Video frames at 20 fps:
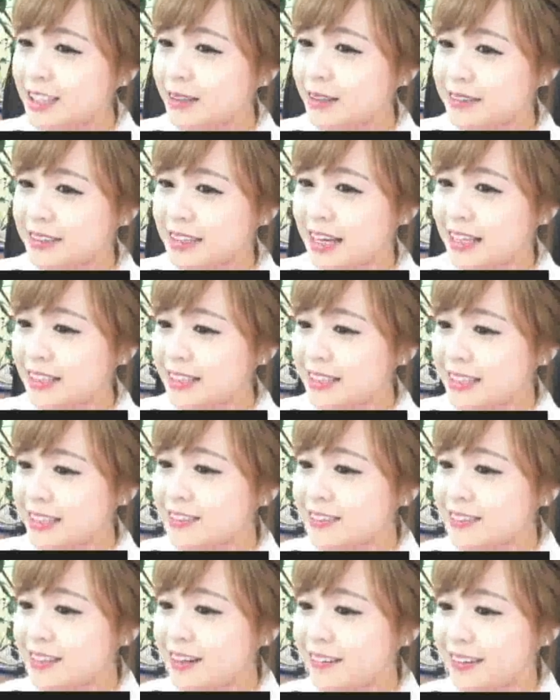재수 없지 않은데
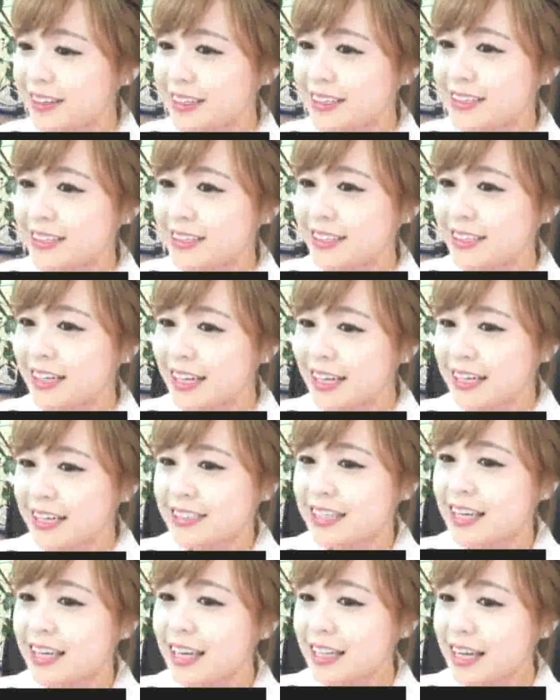친구가 없겠지.
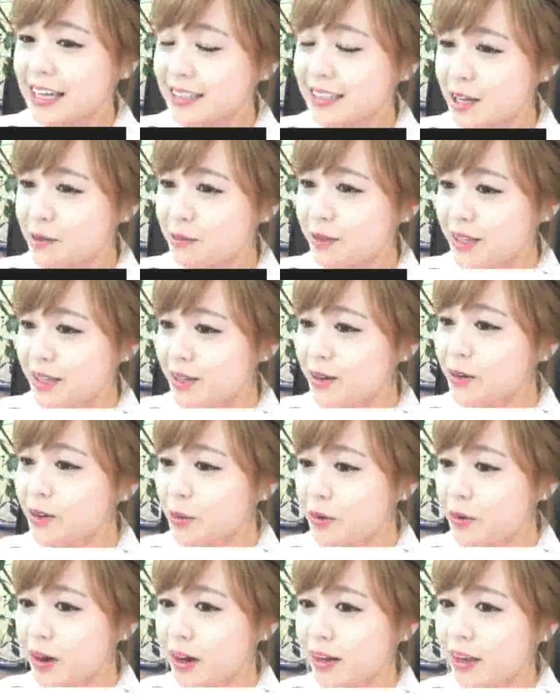자, 다시 한번 읽고
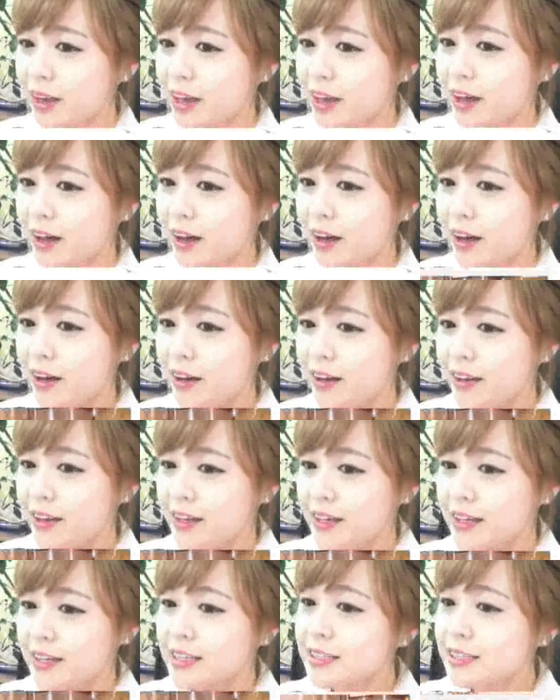
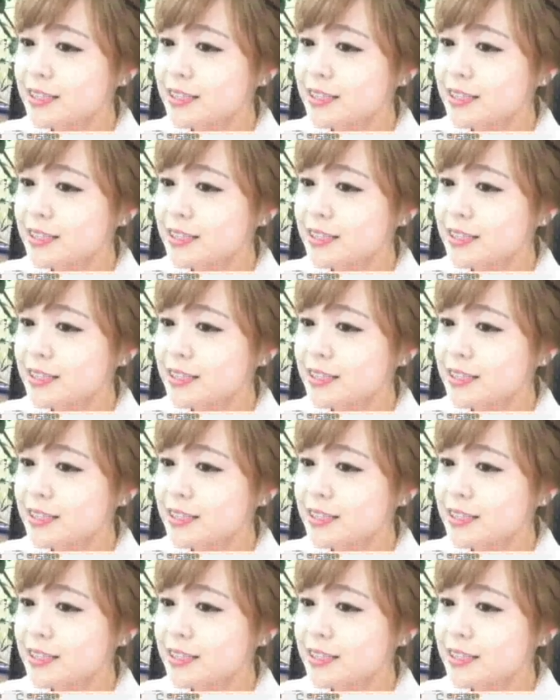넘어갈게요.